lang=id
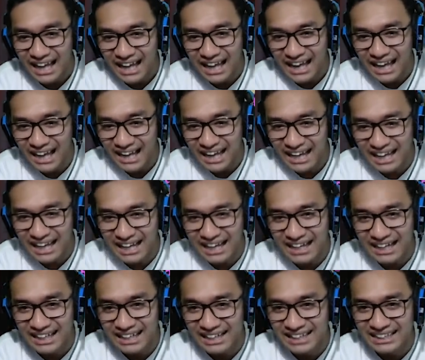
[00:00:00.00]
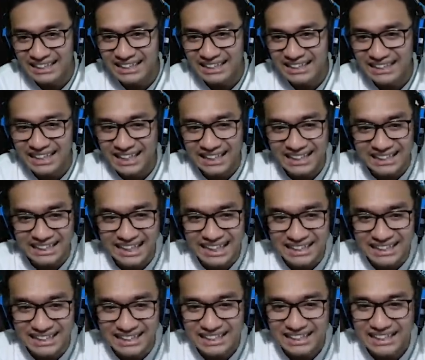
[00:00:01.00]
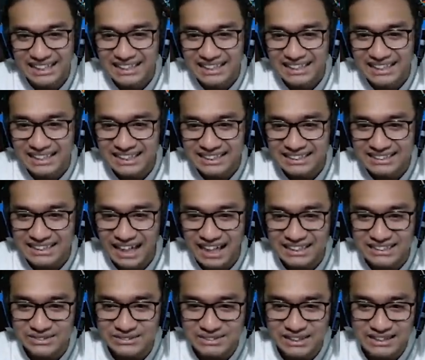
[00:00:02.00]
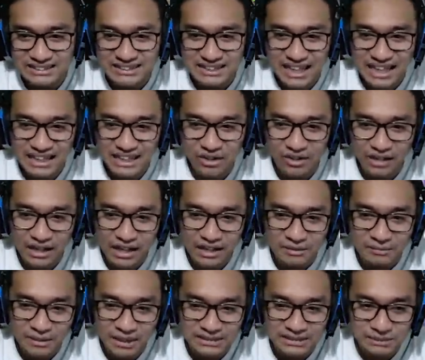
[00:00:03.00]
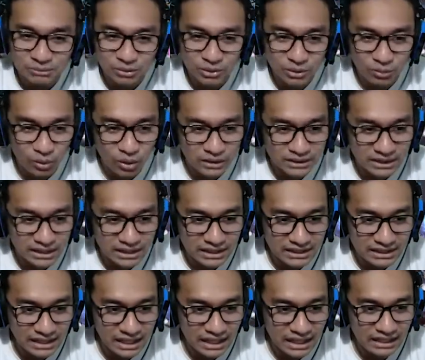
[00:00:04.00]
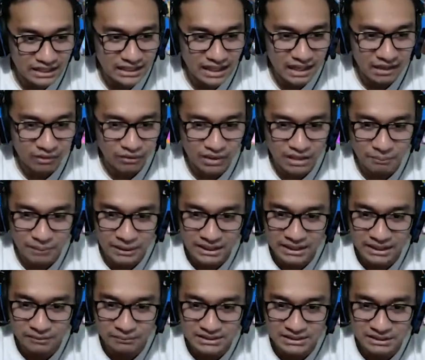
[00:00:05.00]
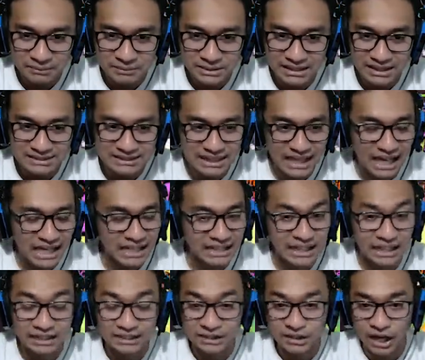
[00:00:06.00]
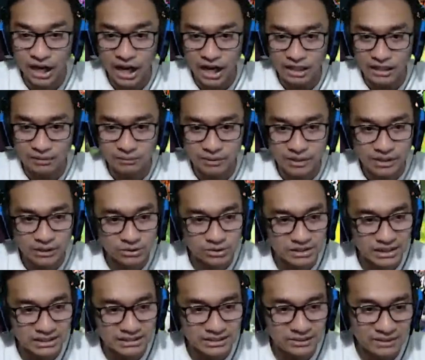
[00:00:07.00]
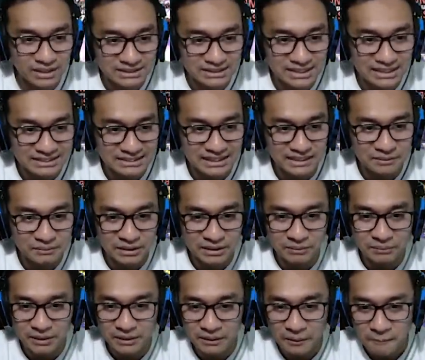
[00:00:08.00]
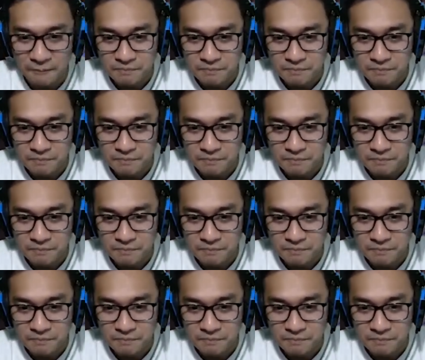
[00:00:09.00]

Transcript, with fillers: eh ini kita lihat ini sangat susah sekali. Oke, aku berhasil bunuh Wonder dia. Aku harap Pendant bisa menyelesaikannya dan done. Begitu saja udah selesai, teman-teman.